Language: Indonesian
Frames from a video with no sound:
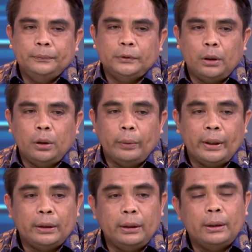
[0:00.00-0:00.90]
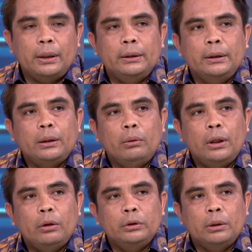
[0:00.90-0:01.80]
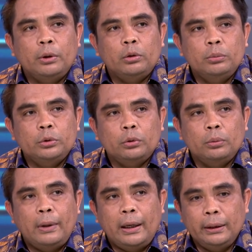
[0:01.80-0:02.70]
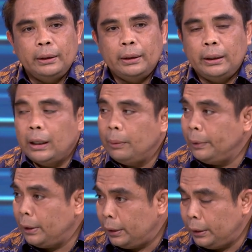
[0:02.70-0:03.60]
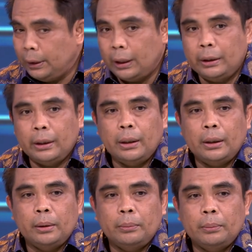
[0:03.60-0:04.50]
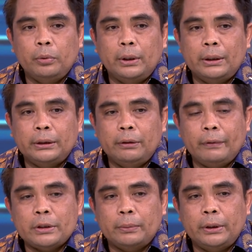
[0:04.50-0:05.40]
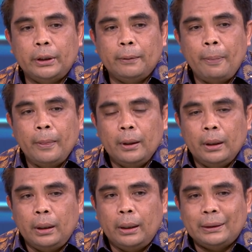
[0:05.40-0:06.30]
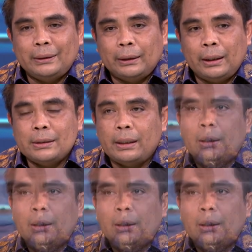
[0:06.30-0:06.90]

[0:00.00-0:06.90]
eh, wealth kita di tahun lalu juga bertumbuh cukup baik ya dari dana pihak ketiganya maupun dari si investmentnya. Nah, catatan